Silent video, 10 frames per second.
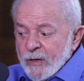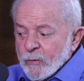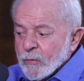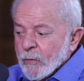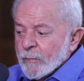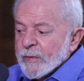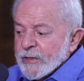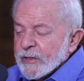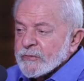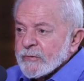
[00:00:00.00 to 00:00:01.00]
com o
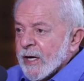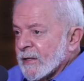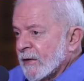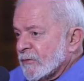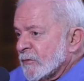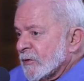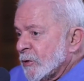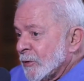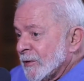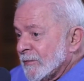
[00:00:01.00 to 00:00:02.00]
ministro da Relações
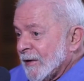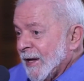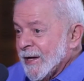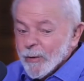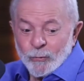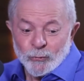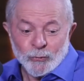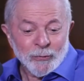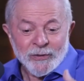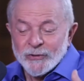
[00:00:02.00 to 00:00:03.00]
Exteriores de Israel,
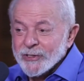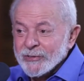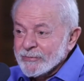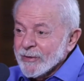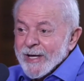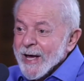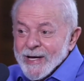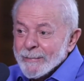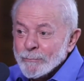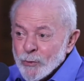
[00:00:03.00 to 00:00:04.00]
do Egito.
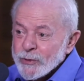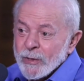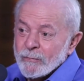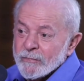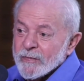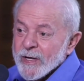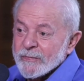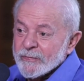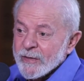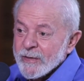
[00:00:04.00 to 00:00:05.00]
Era muita
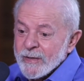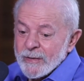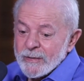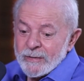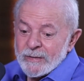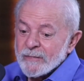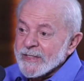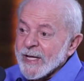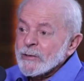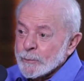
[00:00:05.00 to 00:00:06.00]
conversa e, na
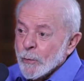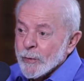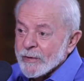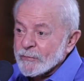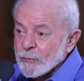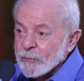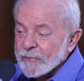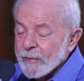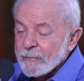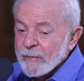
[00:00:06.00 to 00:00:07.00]
verdade, pouca
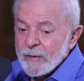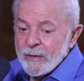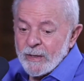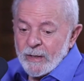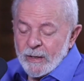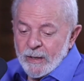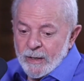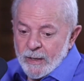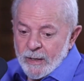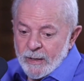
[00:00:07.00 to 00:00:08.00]
solução.
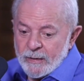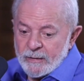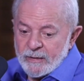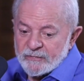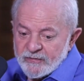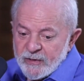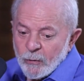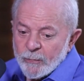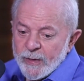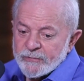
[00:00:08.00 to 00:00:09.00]
Uh, e
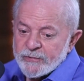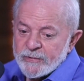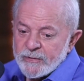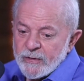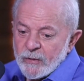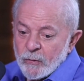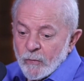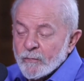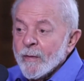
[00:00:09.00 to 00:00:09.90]
finalmente houve